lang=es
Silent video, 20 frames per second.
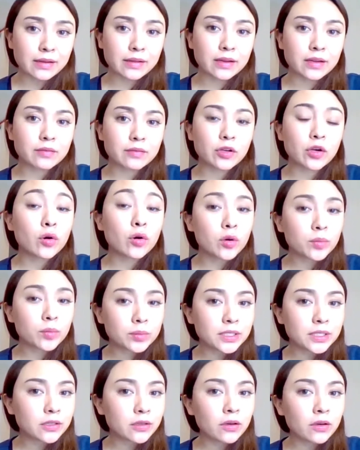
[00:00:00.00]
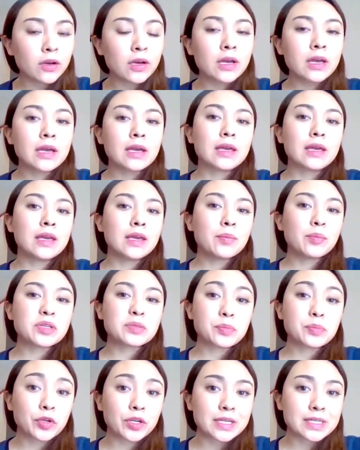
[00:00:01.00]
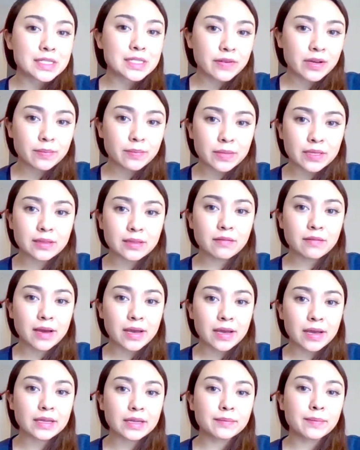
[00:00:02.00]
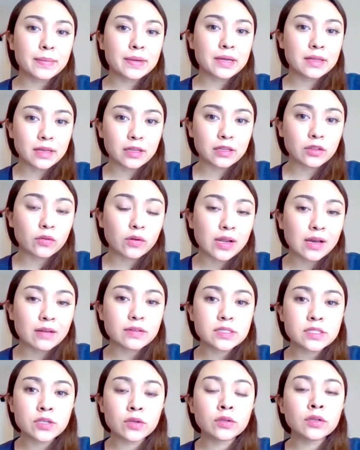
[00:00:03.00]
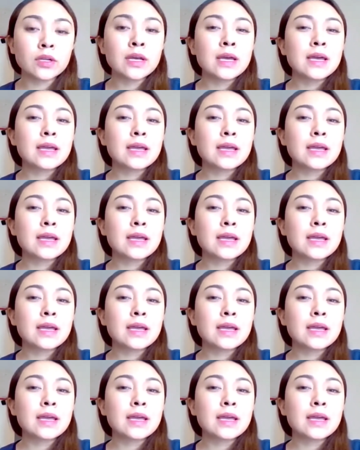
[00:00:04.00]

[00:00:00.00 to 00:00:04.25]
al nervio óptico y pues progresivamente va a ir perdiendo la visión.